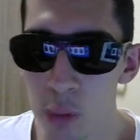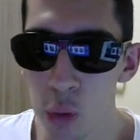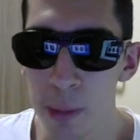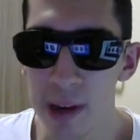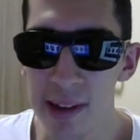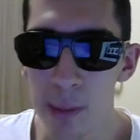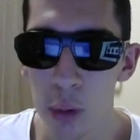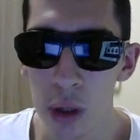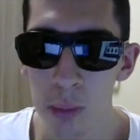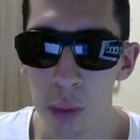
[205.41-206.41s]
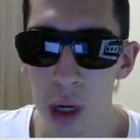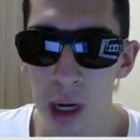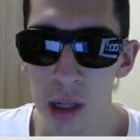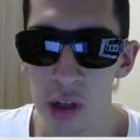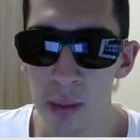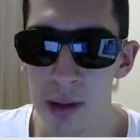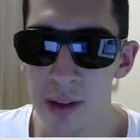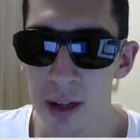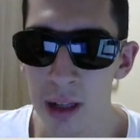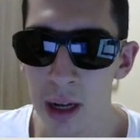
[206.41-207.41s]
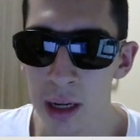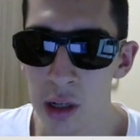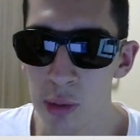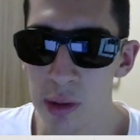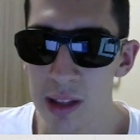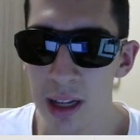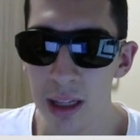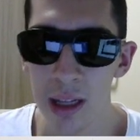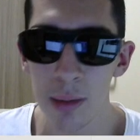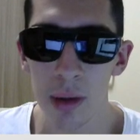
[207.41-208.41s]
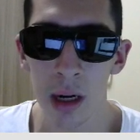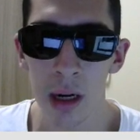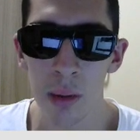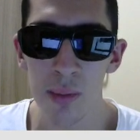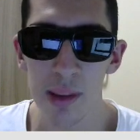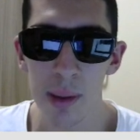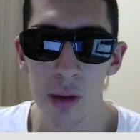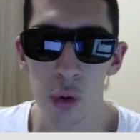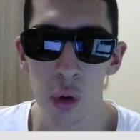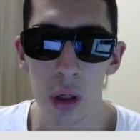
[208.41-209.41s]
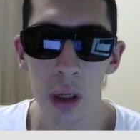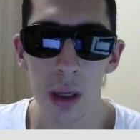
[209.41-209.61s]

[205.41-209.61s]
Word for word: süper sub olarak bu kardeşimi alsak. Kardeş biraz tehlikeli bir abimize benziyor.